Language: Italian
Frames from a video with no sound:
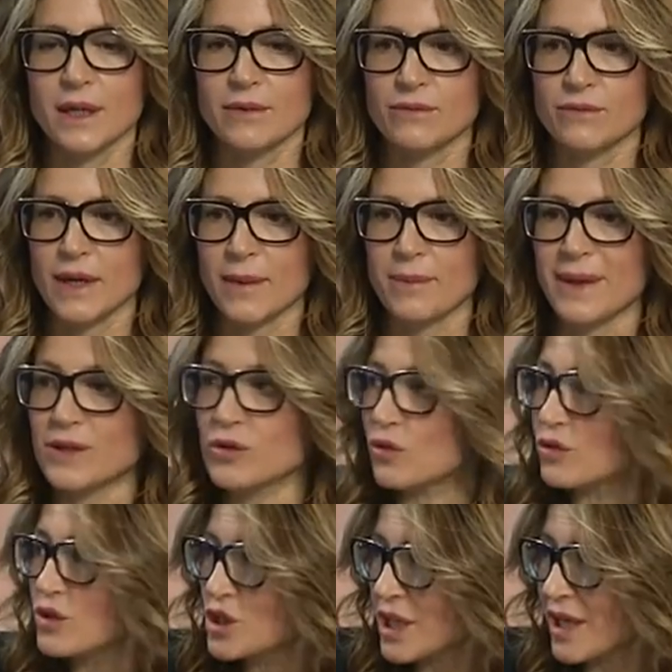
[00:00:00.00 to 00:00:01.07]
una
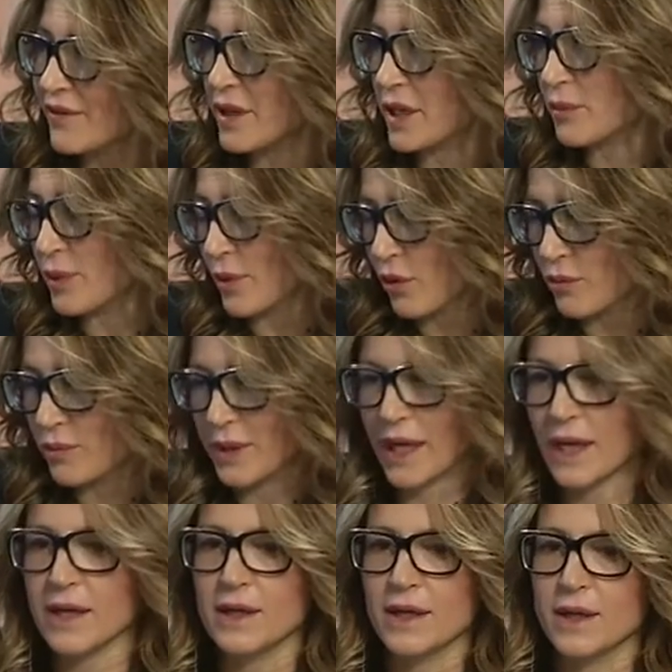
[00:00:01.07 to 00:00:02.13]
patologia vera e
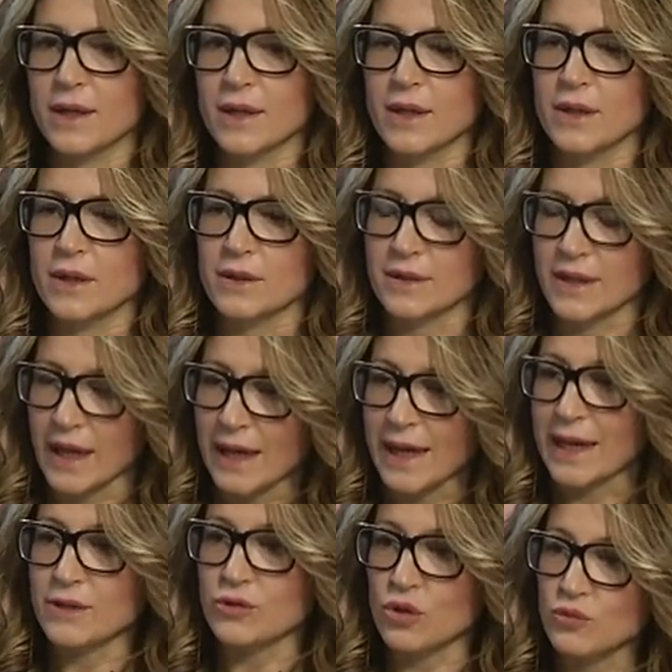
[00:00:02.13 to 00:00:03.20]
propria tra
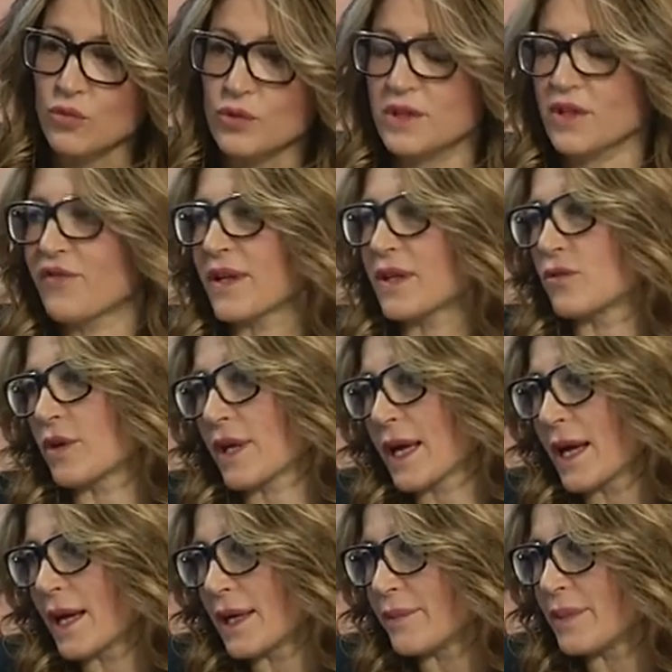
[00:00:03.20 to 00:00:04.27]
l'altro
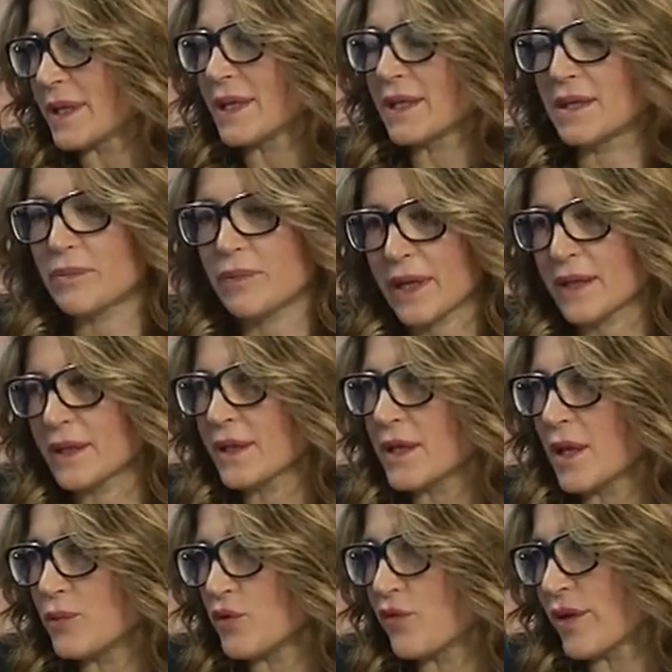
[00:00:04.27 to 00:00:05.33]
multifattoriale perché dipende
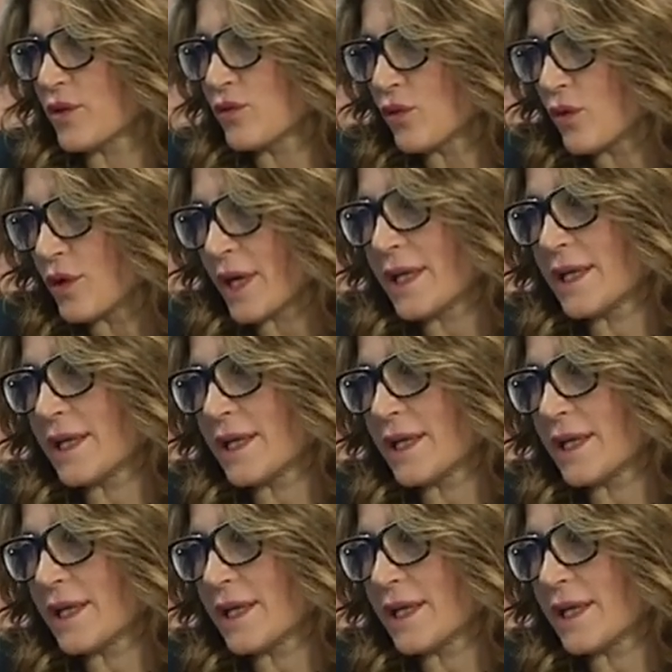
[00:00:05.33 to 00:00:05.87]
da più fattori.